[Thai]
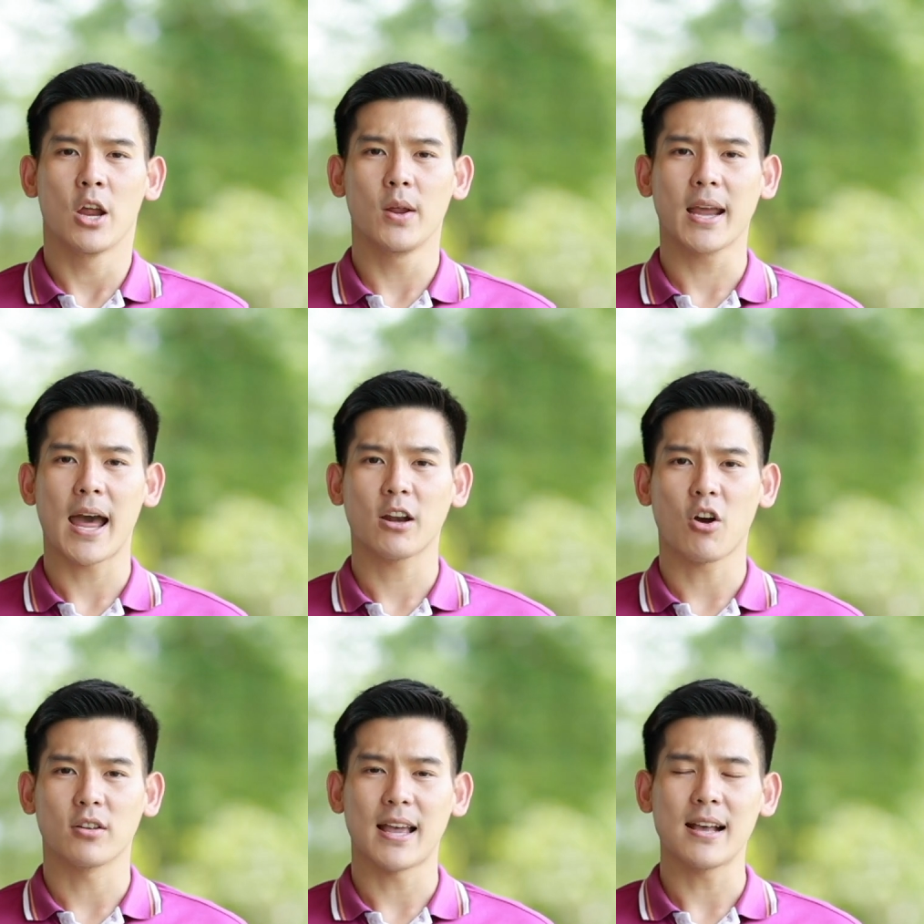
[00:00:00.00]
ด้วยการ
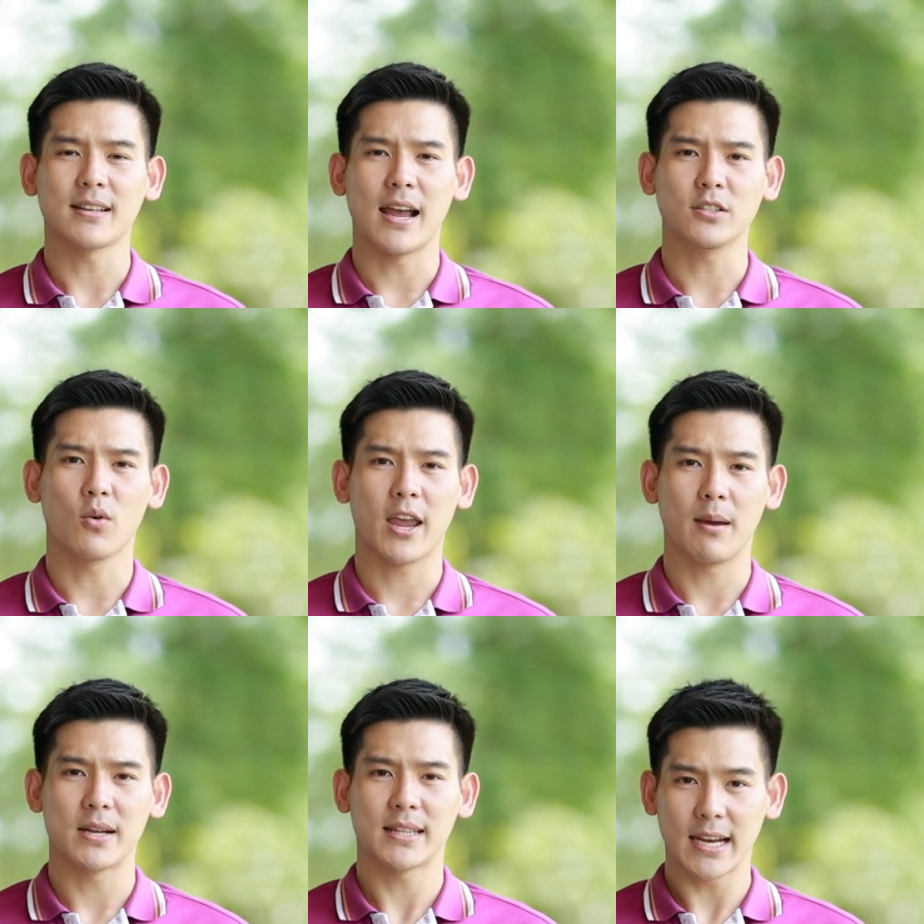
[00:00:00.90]
ก่อสร้างสายส่งเค
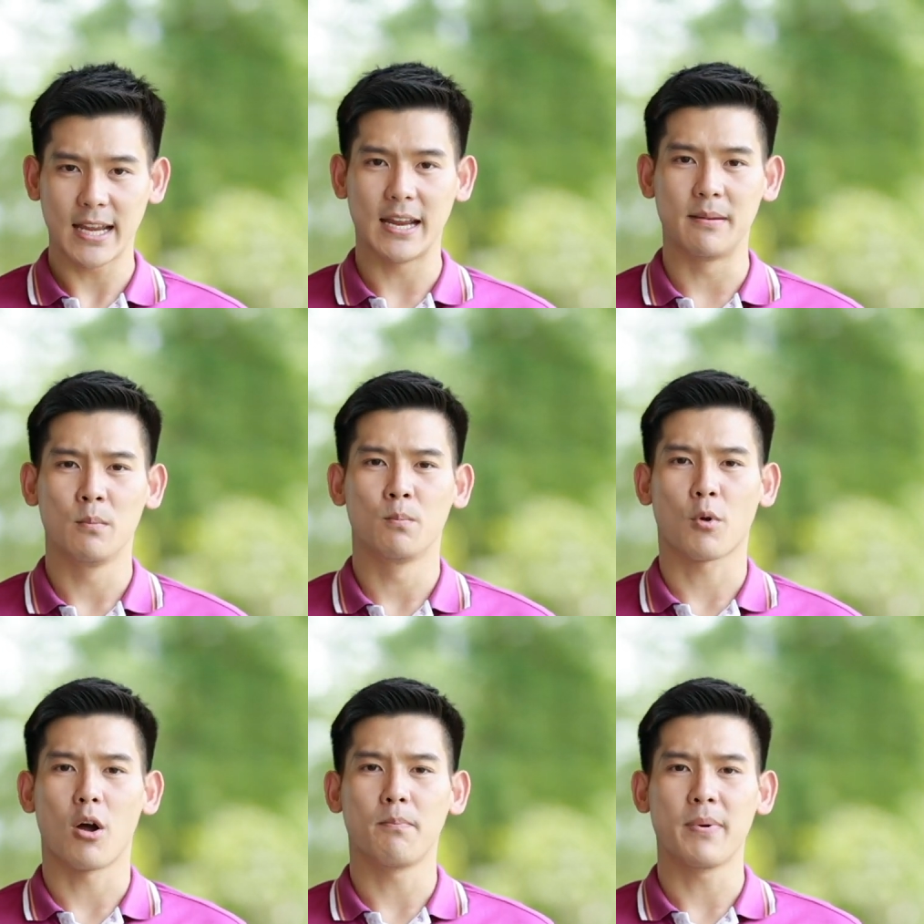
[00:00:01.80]
เบิลใต้ดิน
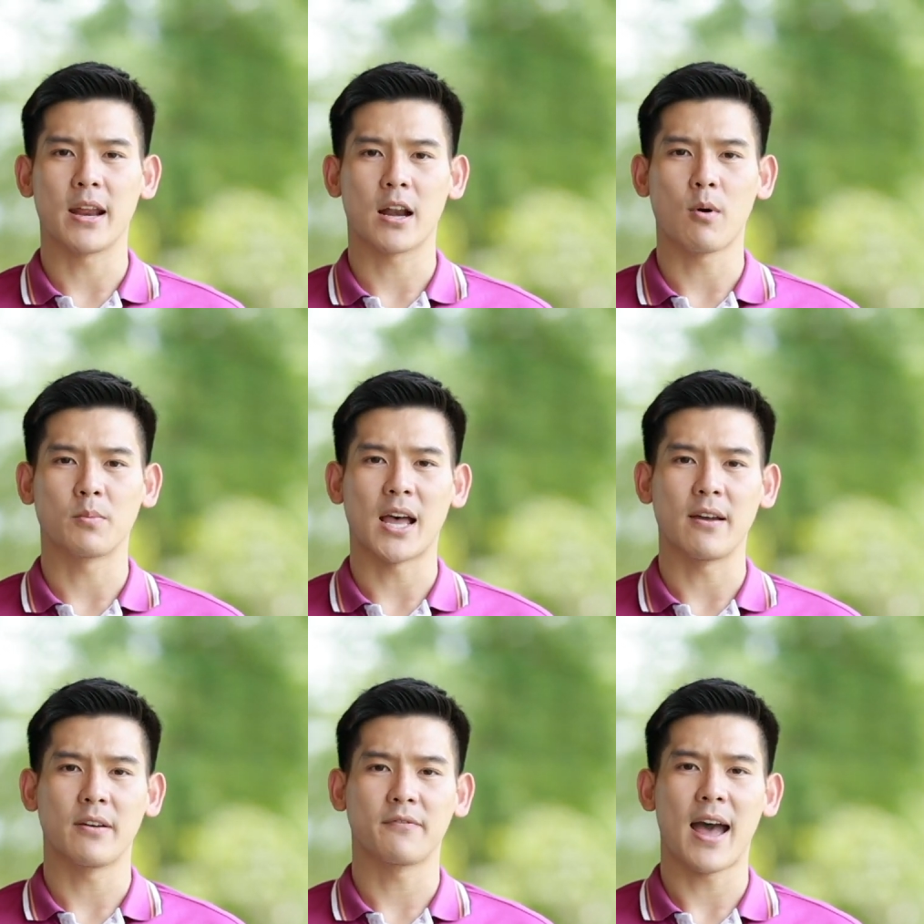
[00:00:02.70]
พร้อมเปลี่ยนระบบ
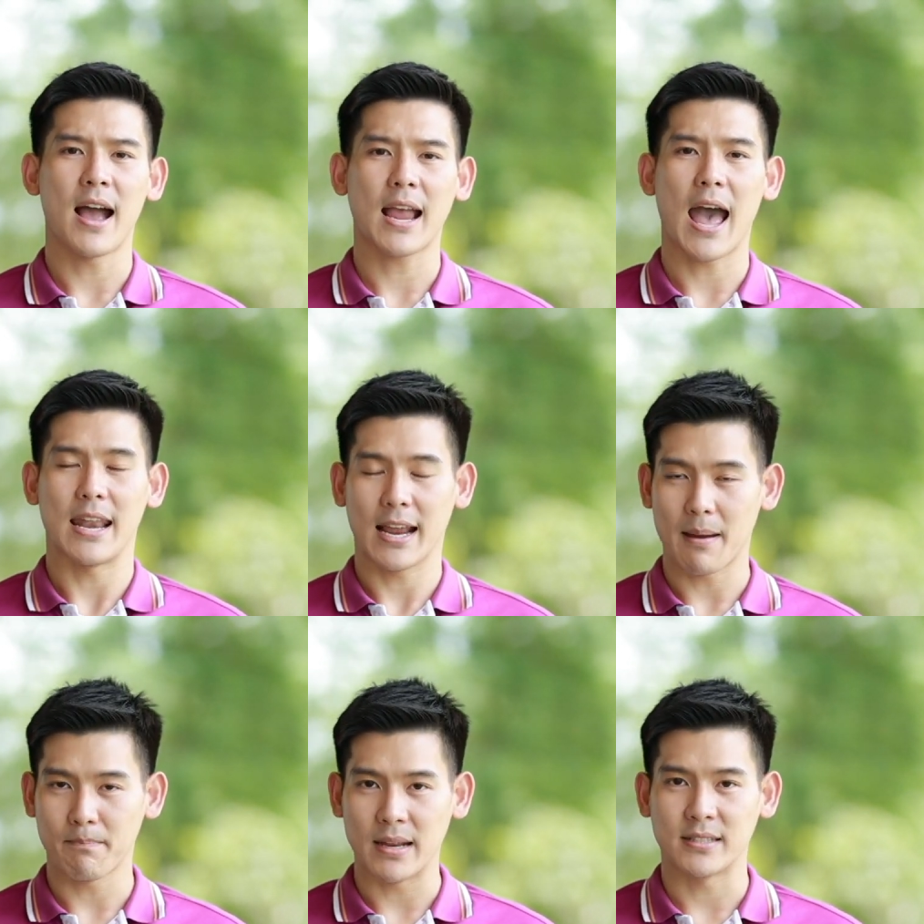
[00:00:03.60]
สายไฟฟ้าอากาศนะ
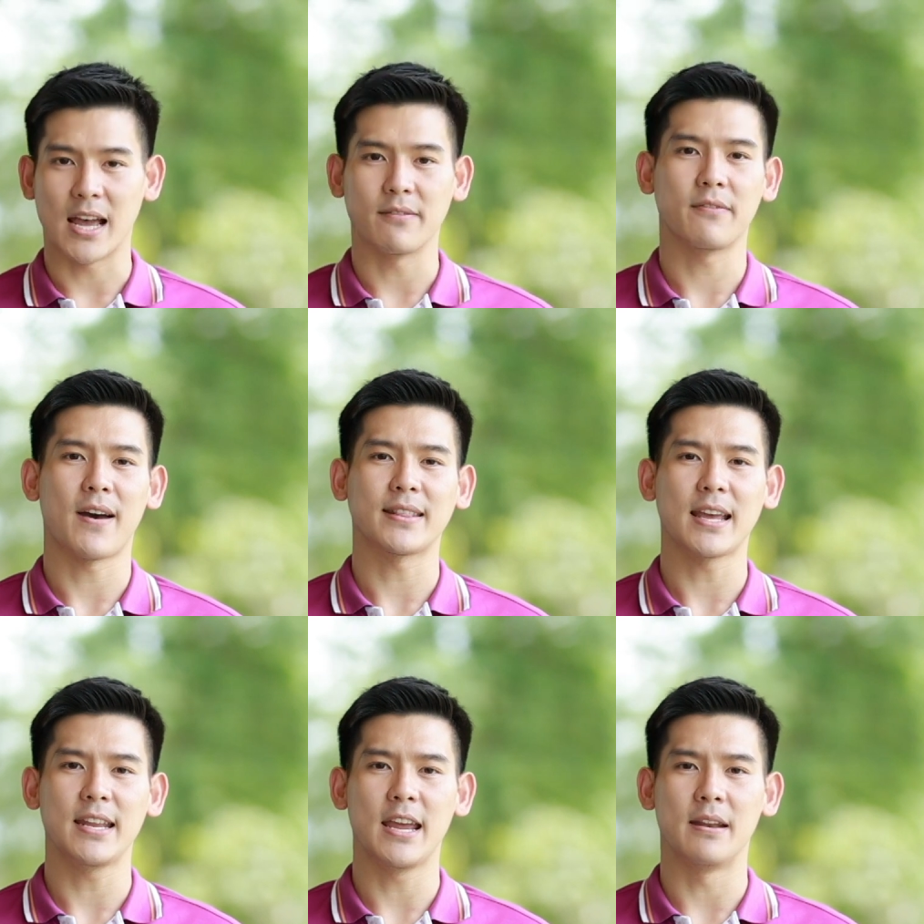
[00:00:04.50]
ครับ เป็นสายไฟฟ้า
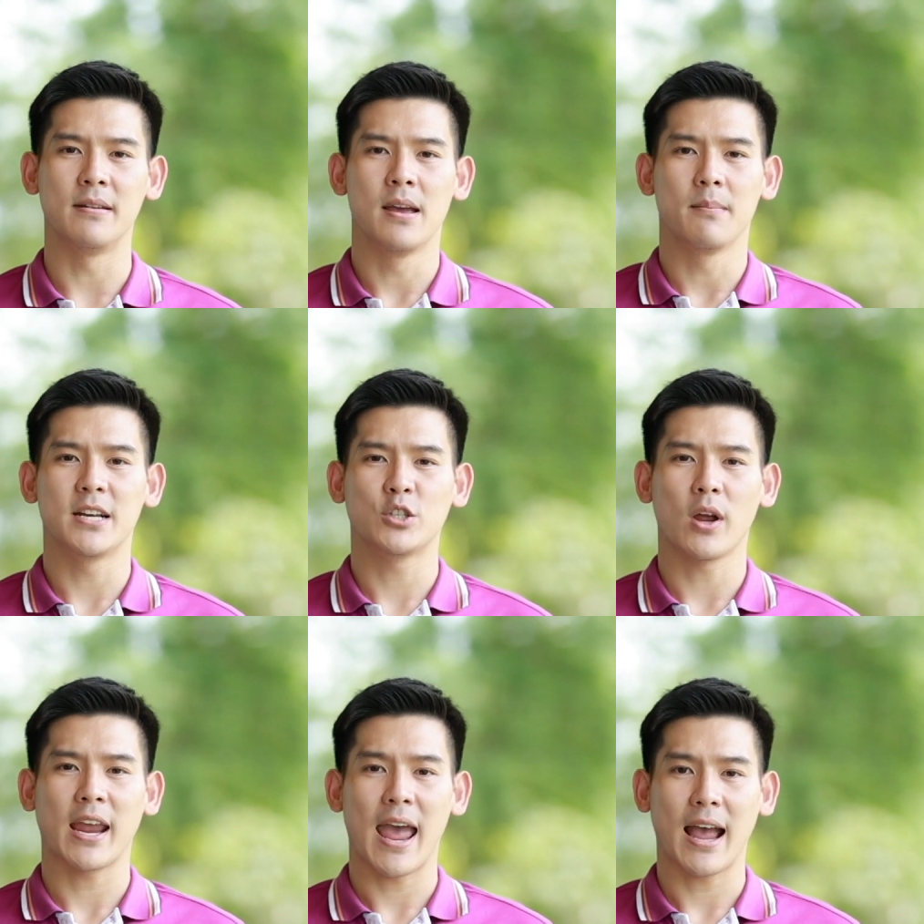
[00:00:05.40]
ใต้ดิน เพื่อ
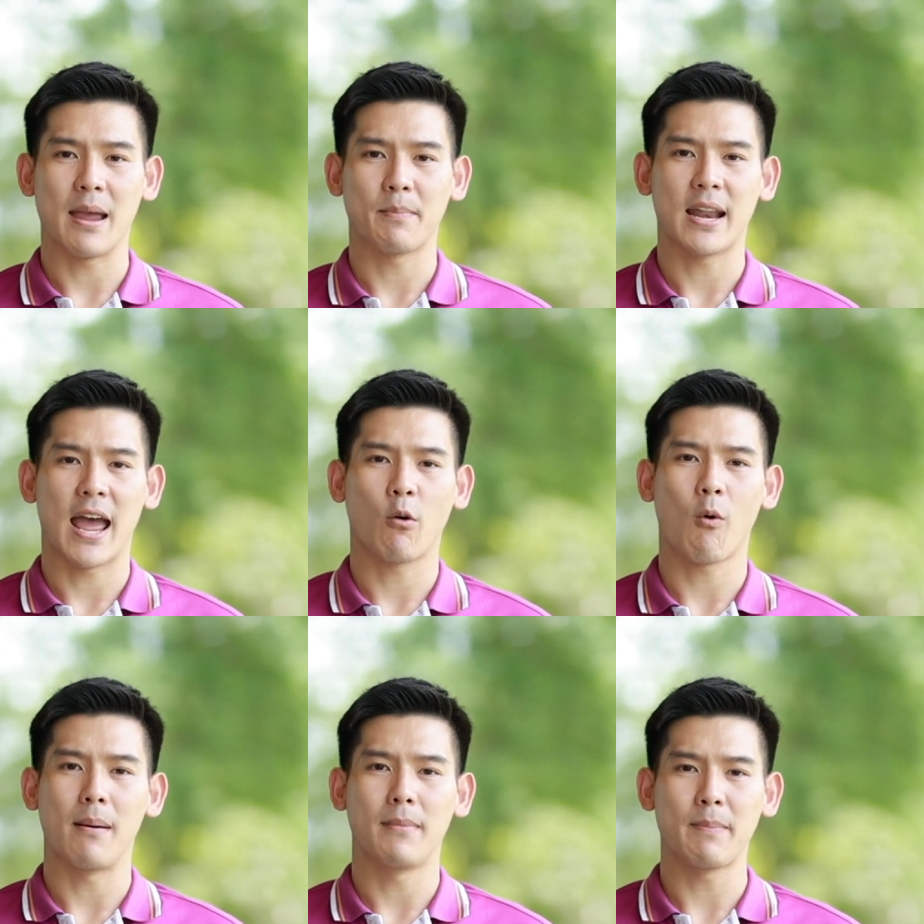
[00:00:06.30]
ช่วยแก้ไขปัญหา
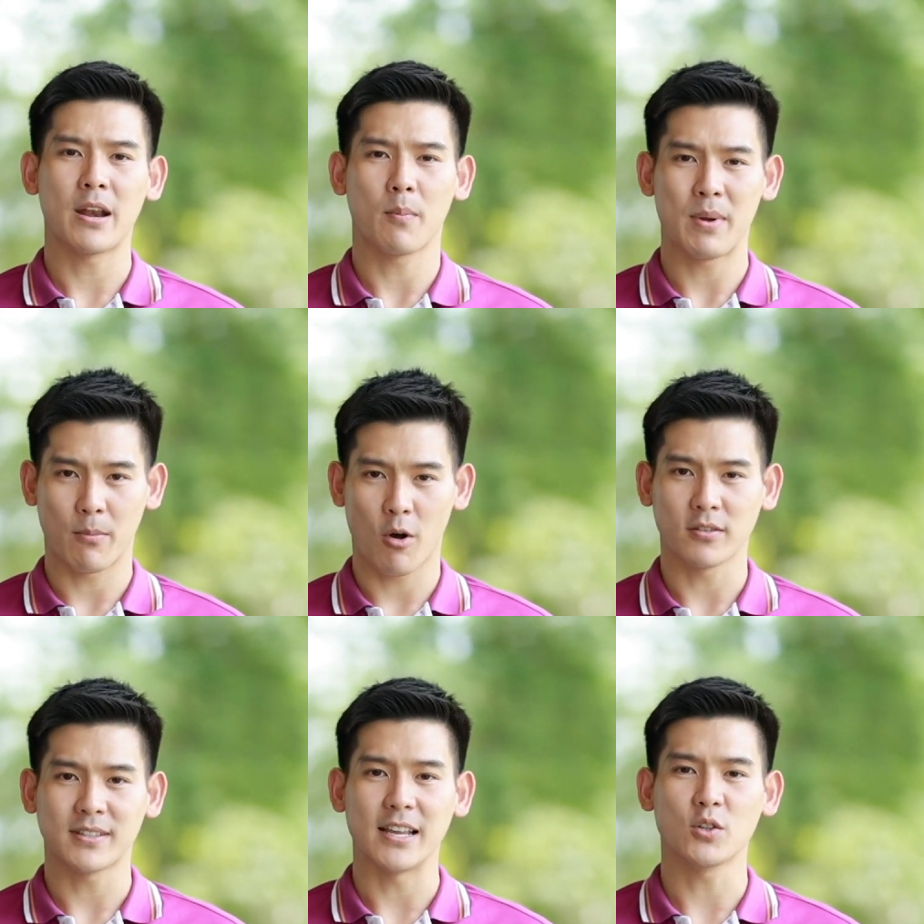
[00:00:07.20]
ความไม่เป็นระเบียบข
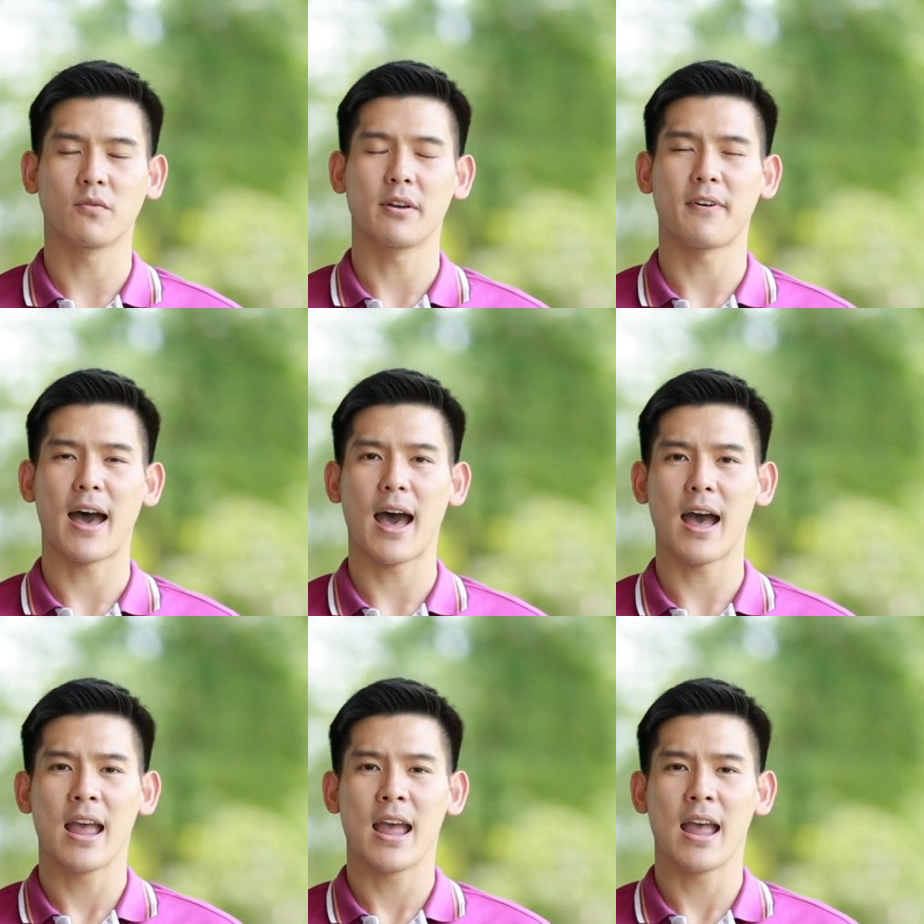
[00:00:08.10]
องสายส่งไฟฟ้า